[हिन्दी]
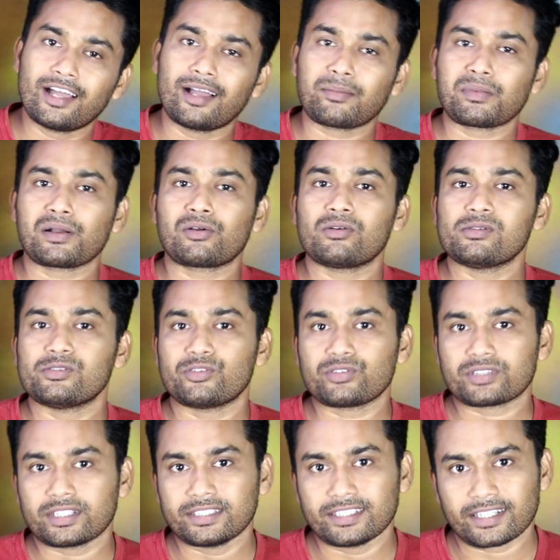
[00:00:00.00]
आपका कॉल जो है
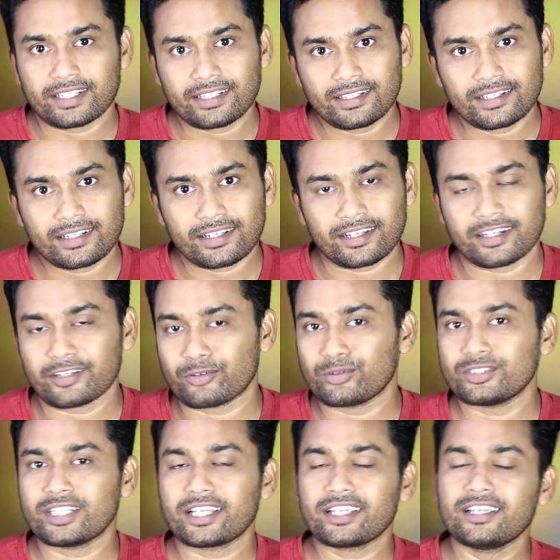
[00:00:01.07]
सही जगह कनेक्ट
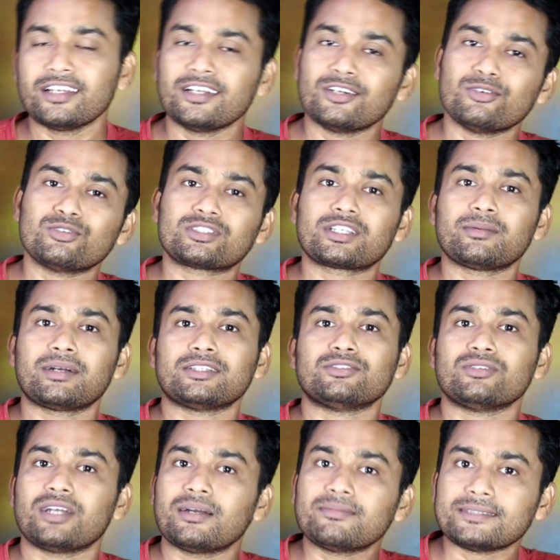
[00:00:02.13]
हो जाएगी उसके बाद
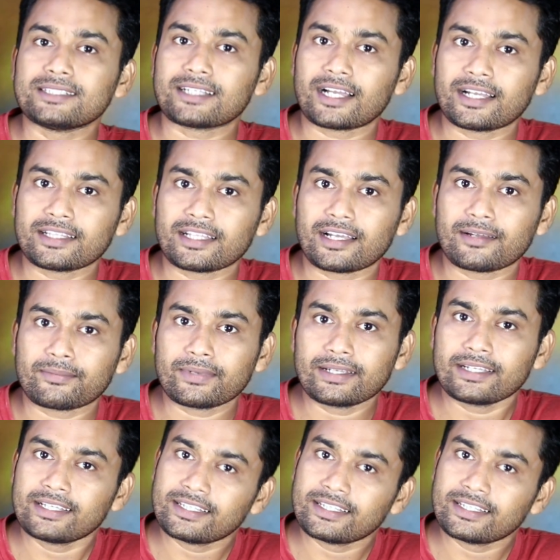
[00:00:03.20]
जो है आप शिकायत यहाँ पर